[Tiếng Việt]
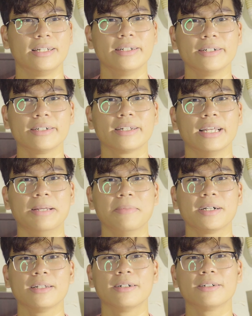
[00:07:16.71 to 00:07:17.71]
Lương thì
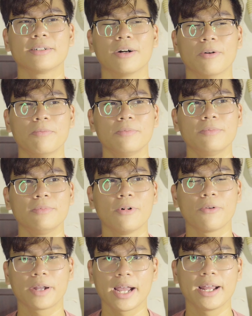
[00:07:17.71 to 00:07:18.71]
mức lương cũng
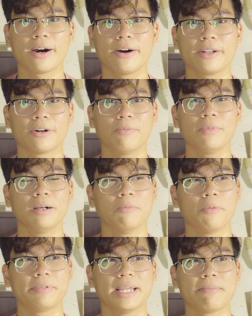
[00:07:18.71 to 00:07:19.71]
ok thôi, cũng là
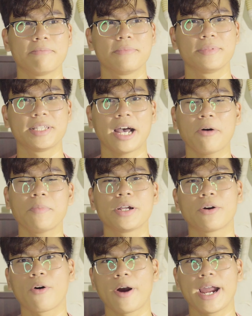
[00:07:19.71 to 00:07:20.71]

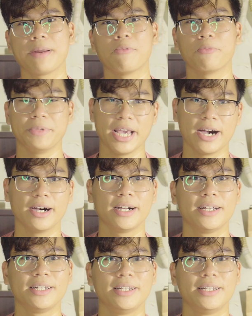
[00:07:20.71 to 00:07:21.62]
160 khoai 1 giờ,